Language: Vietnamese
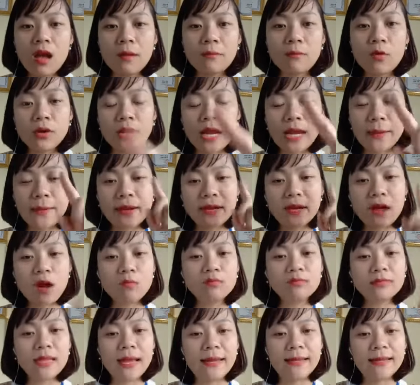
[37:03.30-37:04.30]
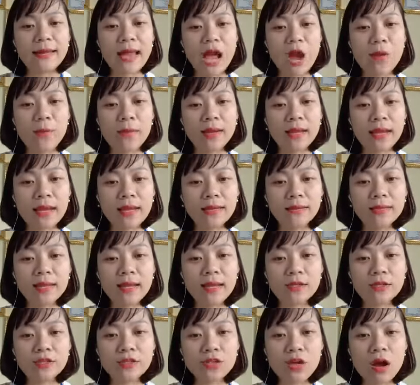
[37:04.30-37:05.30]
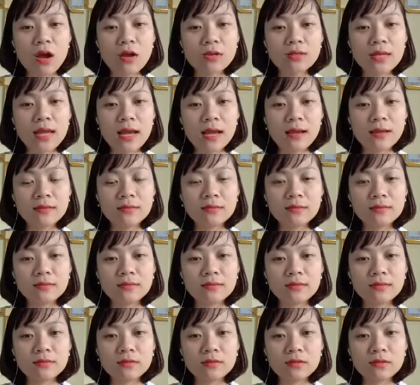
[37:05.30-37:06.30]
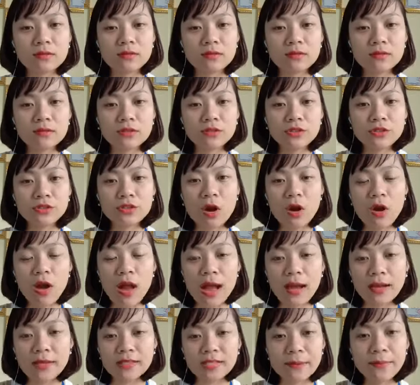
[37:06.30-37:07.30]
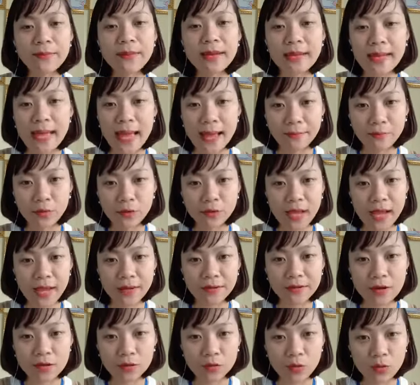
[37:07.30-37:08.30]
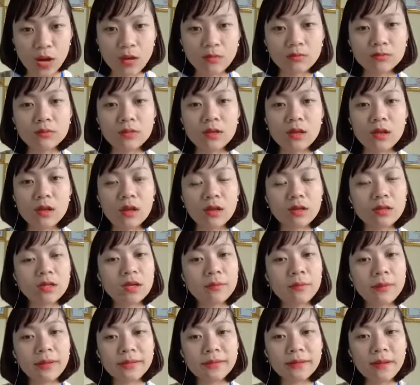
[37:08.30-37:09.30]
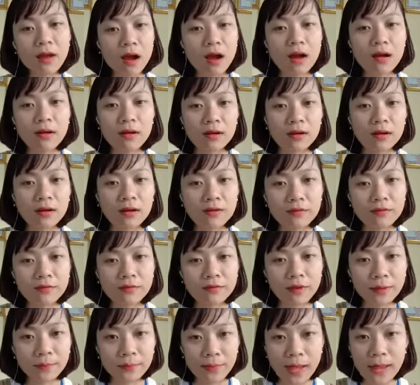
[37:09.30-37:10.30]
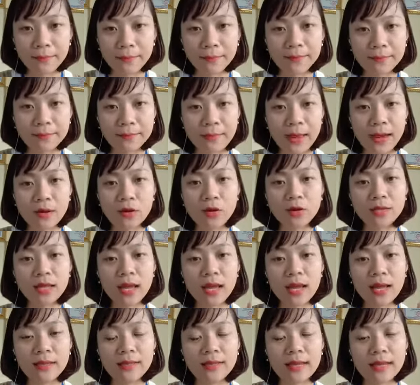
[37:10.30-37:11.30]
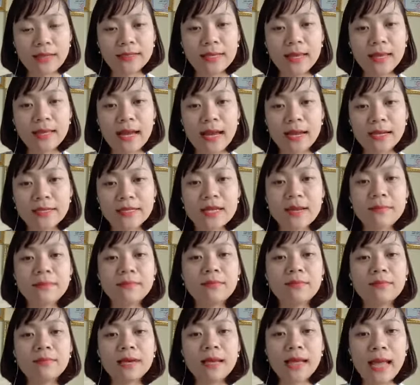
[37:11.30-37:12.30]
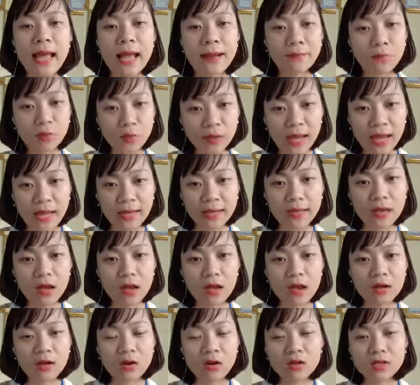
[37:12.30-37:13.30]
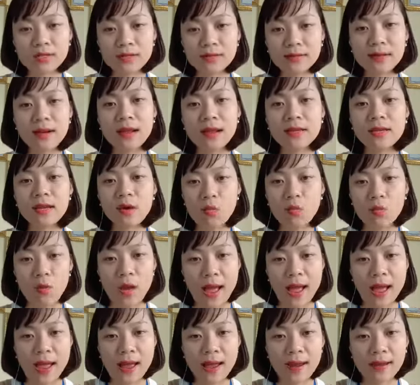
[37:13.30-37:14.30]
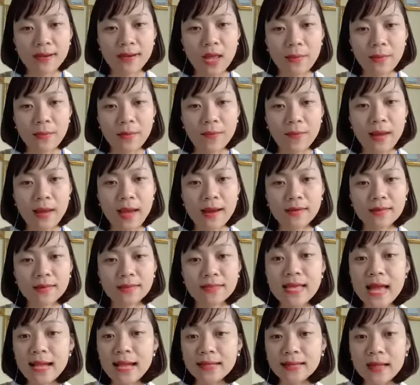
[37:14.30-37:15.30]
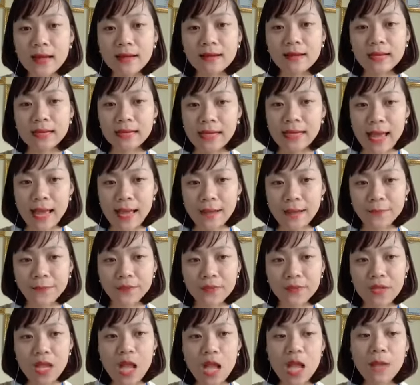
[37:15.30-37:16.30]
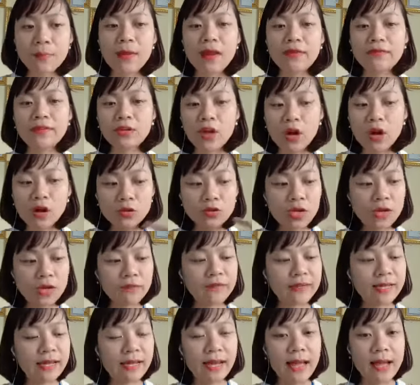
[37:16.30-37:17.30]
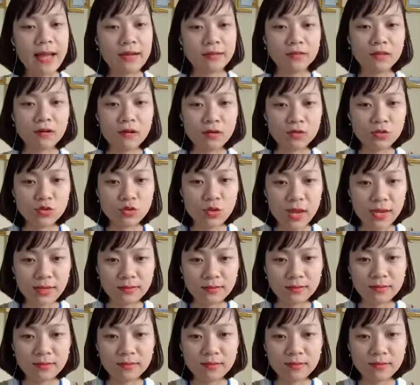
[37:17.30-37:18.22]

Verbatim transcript: Một ngày bạn không thể nào mà nhắn tin cho gì ạ? Cho hàng trăm khách hàng mỗi ngày được, đúng không? Nhưng mà nhờ phần mềm bạn có thể nhắn tin hàng trăm khách hàng mỗi ngày. Nó sẽ rất là hiệu quả để mà bạn gia tăng được khách hàng. Bạn phải nói chuyện với khách hàng thường xuyên.